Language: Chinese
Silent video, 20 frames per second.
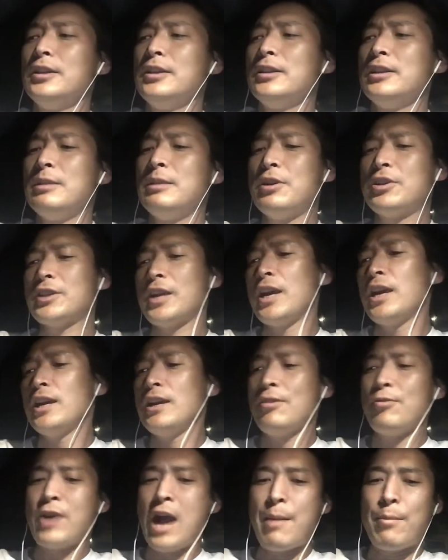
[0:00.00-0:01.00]
你们谁
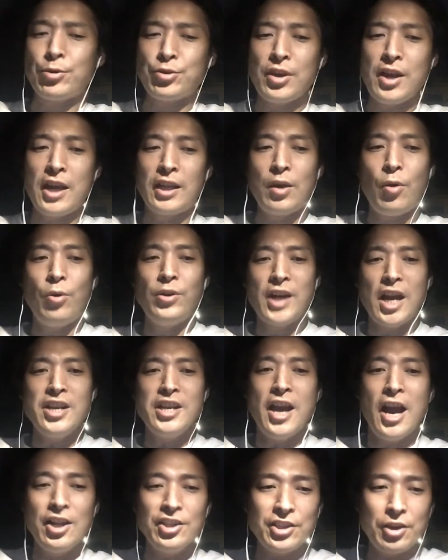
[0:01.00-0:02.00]
我看不顺眼的，我忍你
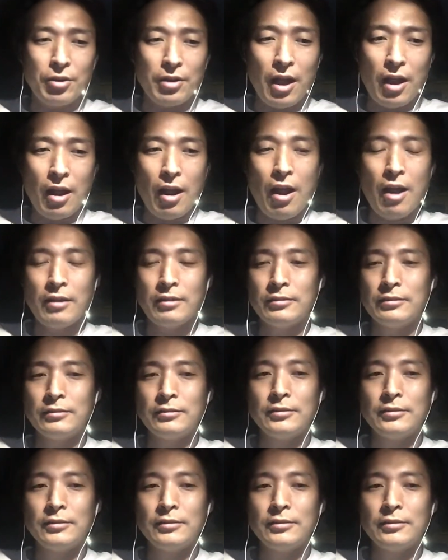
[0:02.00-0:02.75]
很久了啊。